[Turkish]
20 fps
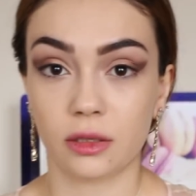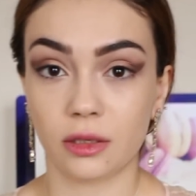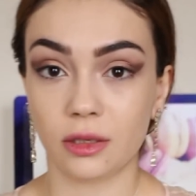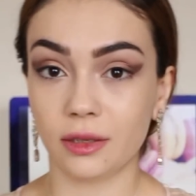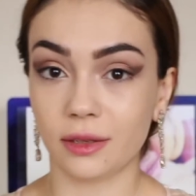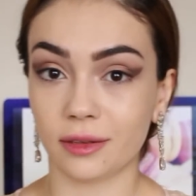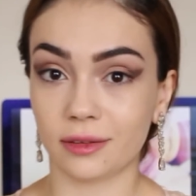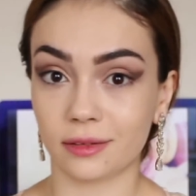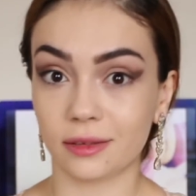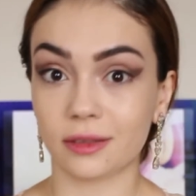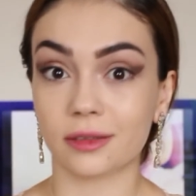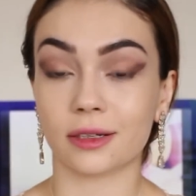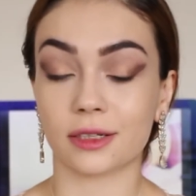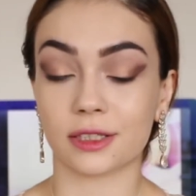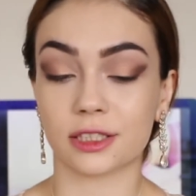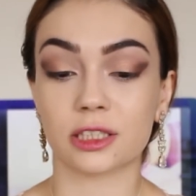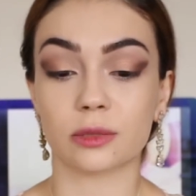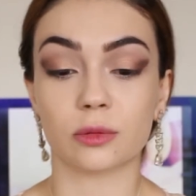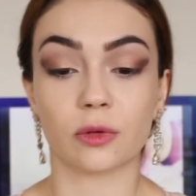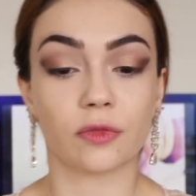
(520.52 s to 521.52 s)
yine
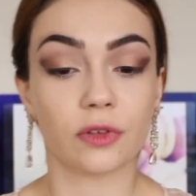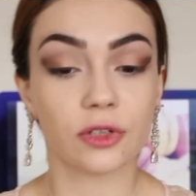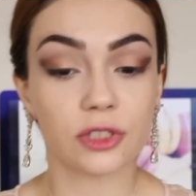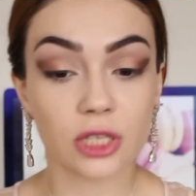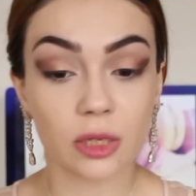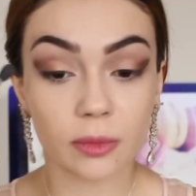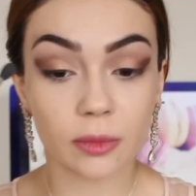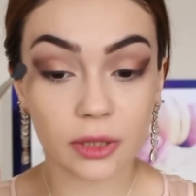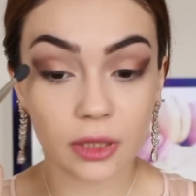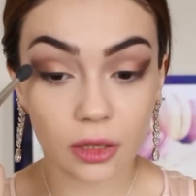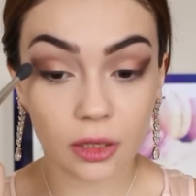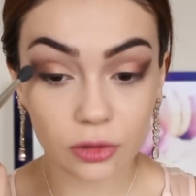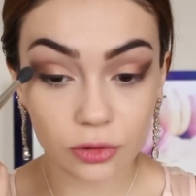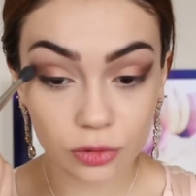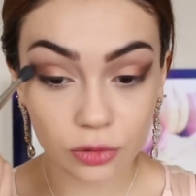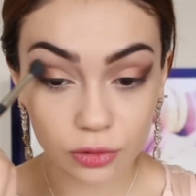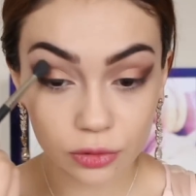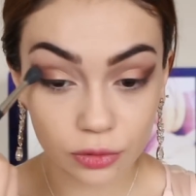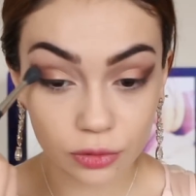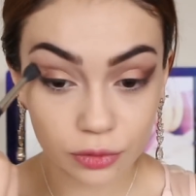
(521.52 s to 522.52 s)
karıştırma fırçamla
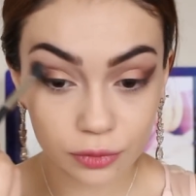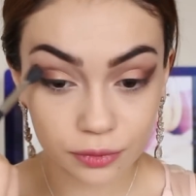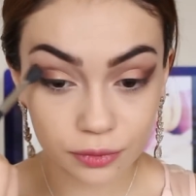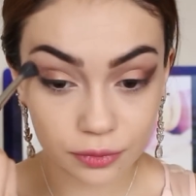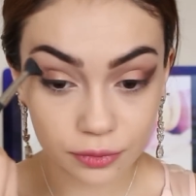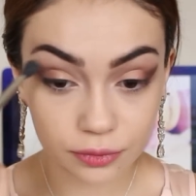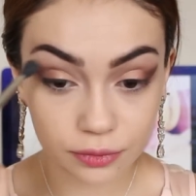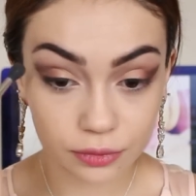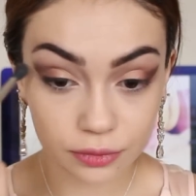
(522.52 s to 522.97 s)
dağıtıyorum.